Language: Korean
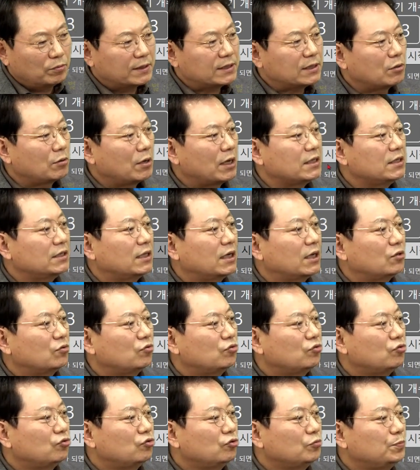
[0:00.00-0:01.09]
위반 사고 아니다.
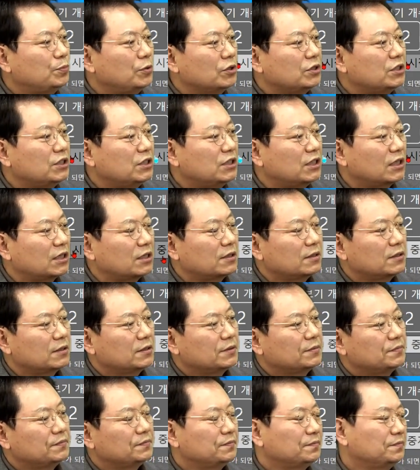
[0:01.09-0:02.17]
투표 시작.
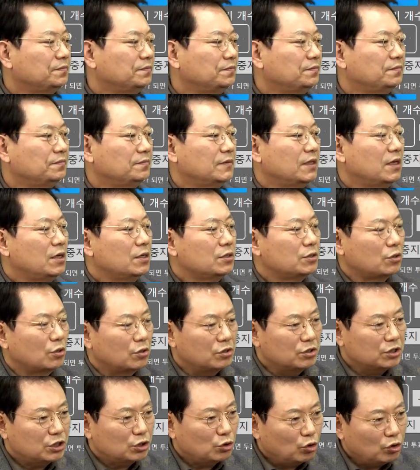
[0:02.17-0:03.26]

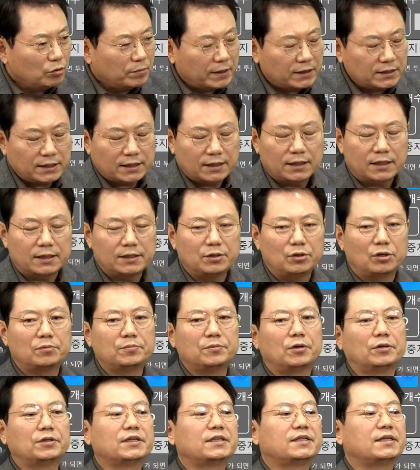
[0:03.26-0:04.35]
저는 신호 위반 생각하는데
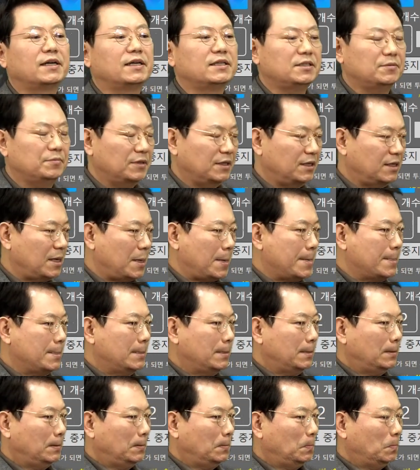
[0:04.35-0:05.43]
여러분들 어떻게 생각하십니까?
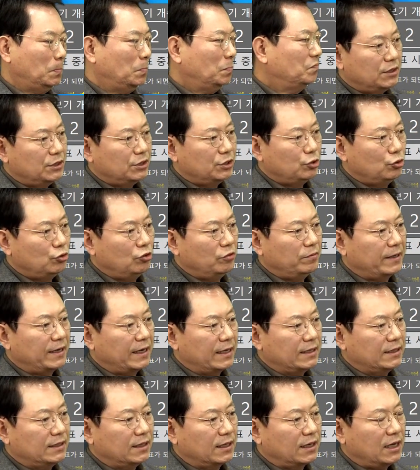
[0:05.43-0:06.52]
신호 위반
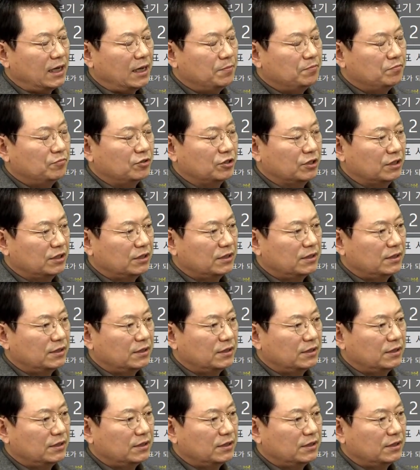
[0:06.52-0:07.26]
아니다가 한 분.